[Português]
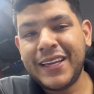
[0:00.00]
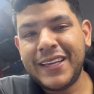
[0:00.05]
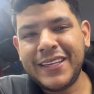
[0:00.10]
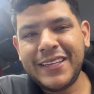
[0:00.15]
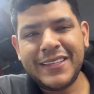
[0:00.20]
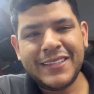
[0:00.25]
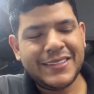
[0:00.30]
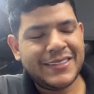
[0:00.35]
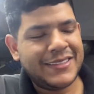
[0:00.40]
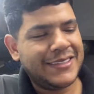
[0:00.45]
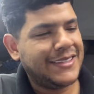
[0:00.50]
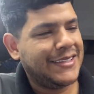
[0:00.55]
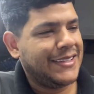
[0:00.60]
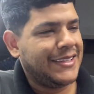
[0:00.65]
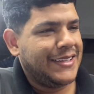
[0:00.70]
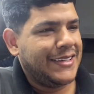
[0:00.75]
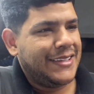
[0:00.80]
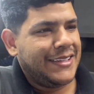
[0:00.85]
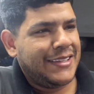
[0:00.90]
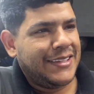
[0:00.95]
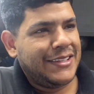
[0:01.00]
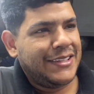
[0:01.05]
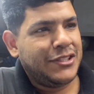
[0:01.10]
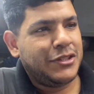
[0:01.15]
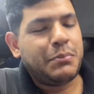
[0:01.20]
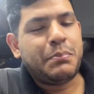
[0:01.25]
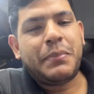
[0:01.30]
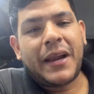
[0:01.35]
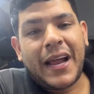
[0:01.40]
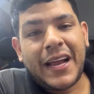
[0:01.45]
aí
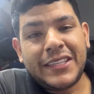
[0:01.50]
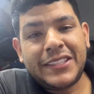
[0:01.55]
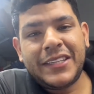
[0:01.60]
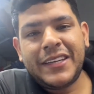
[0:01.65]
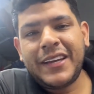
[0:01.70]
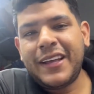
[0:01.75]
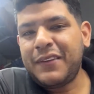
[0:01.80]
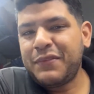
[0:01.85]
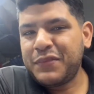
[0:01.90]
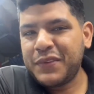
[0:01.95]
de praxe, né?